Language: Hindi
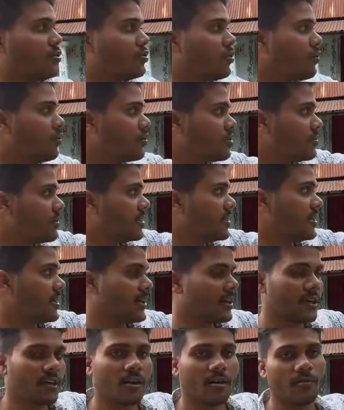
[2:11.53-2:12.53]
और जो कुछ भी
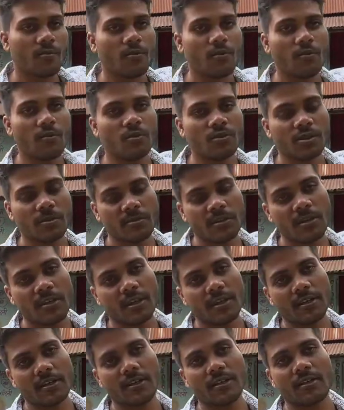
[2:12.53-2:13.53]
दिखेगा आपको वो सब
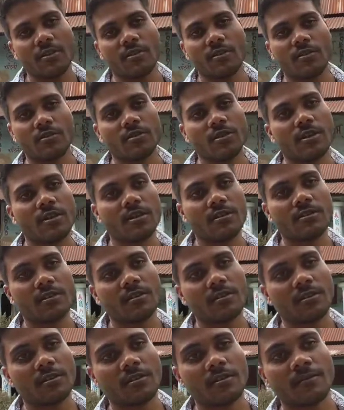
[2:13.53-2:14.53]
दिखाएंगे तो चलिए
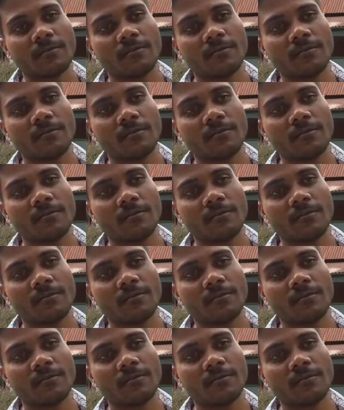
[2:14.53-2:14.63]
चलते